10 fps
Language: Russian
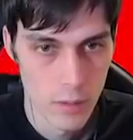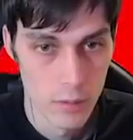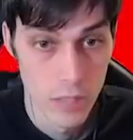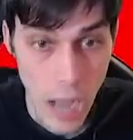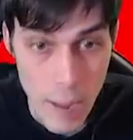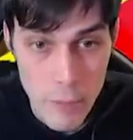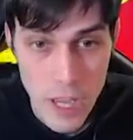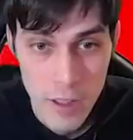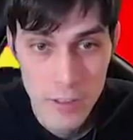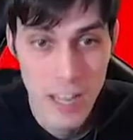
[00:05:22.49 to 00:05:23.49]
Да,
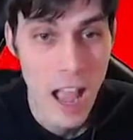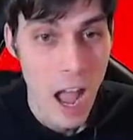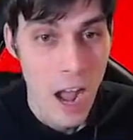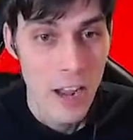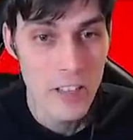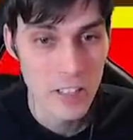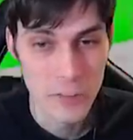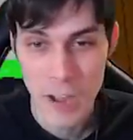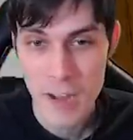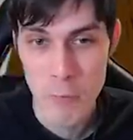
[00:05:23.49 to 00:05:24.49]
меня... Э, эти
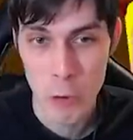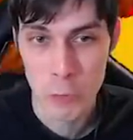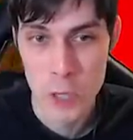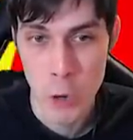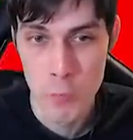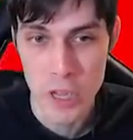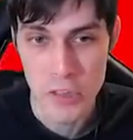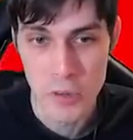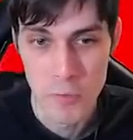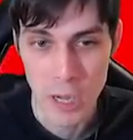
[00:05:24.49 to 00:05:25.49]
твари могут меня убить.